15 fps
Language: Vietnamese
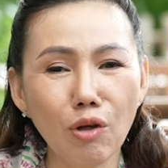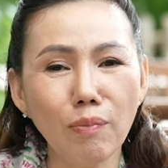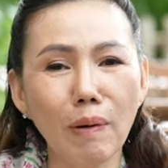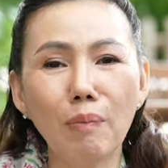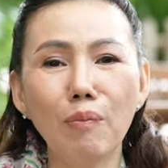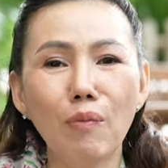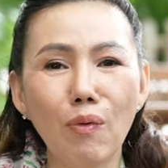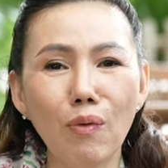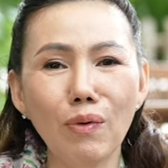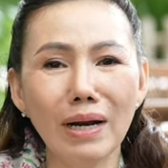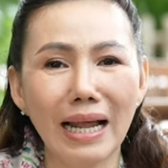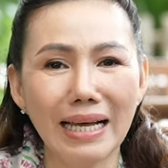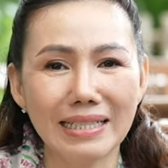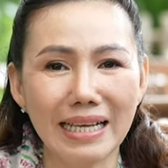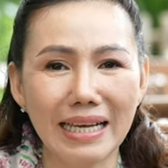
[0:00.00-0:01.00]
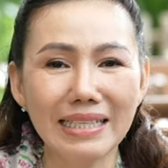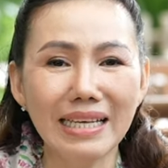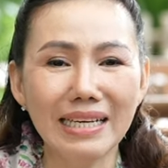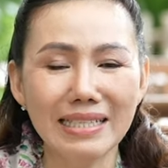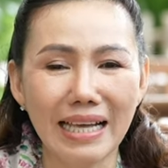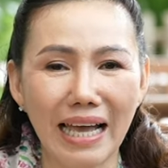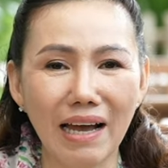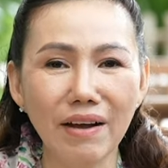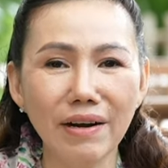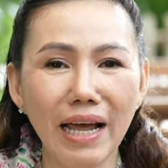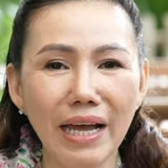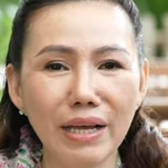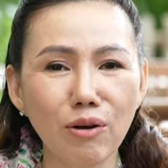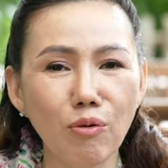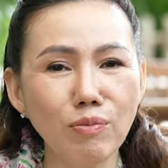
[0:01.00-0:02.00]
Tôi mong muốn là sẽ chia sẻ ở
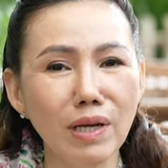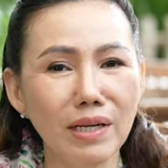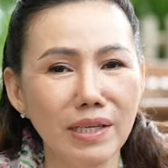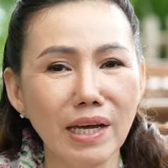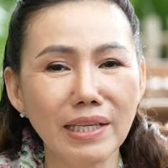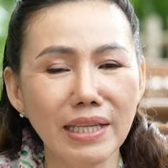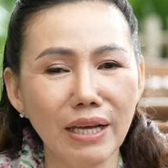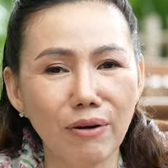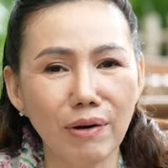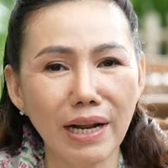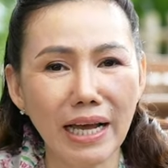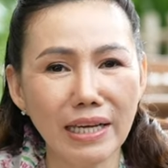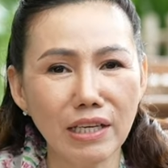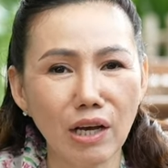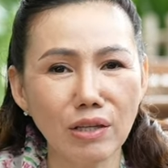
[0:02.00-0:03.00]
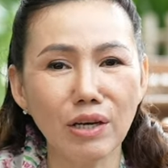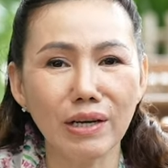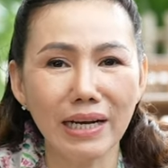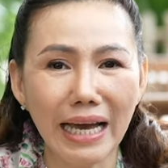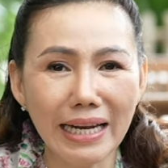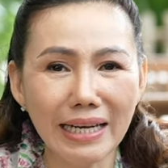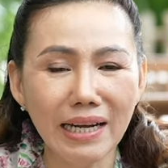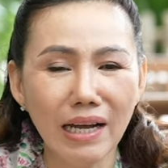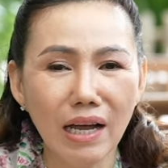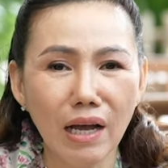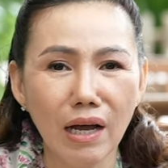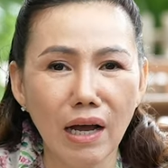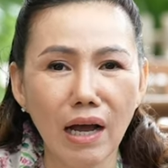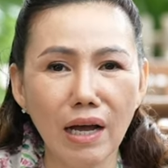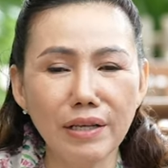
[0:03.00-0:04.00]
đây cũng như giới thiệu ở đây cho thực khách
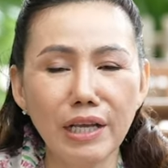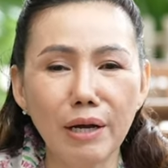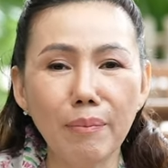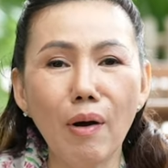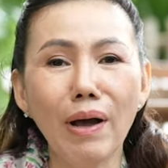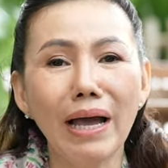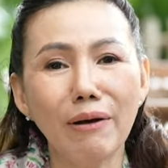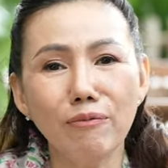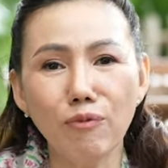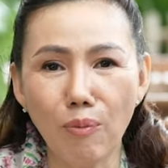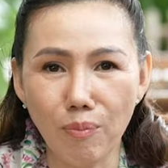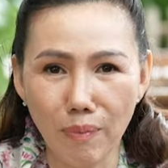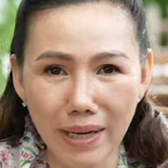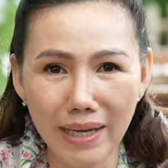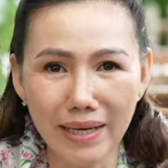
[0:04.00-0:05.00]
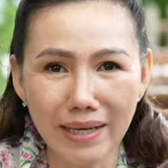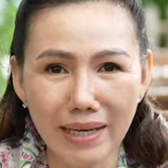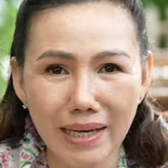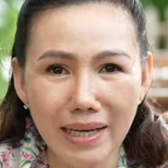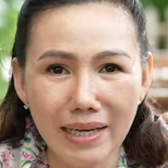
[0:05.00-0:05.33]
à, những món ăn vùng miền.